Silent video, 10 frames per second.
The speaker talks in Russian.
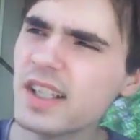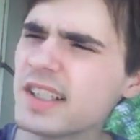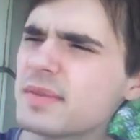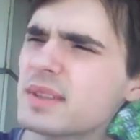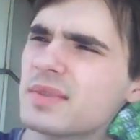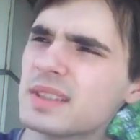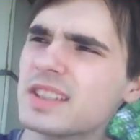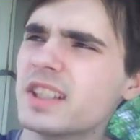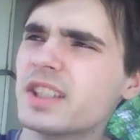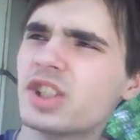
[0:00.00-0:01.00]
Это мы
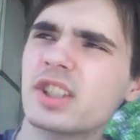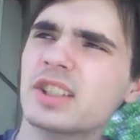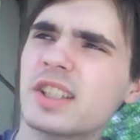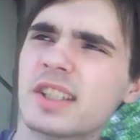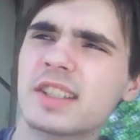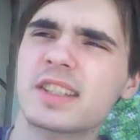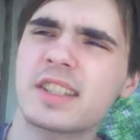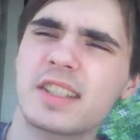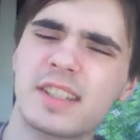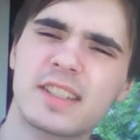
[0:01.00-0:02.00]
смотрели 4 дня
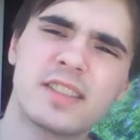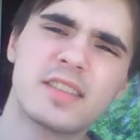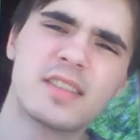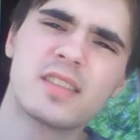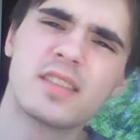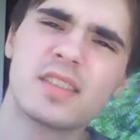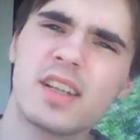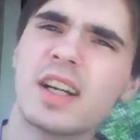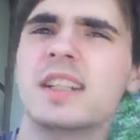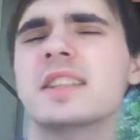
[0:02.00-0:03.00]
назад где-то.
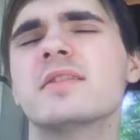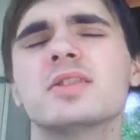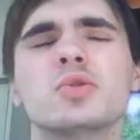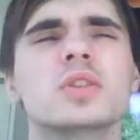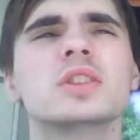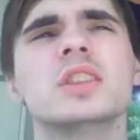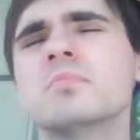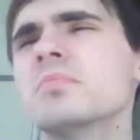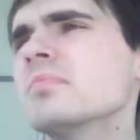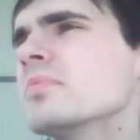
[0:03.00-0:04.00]
А не, вру 3.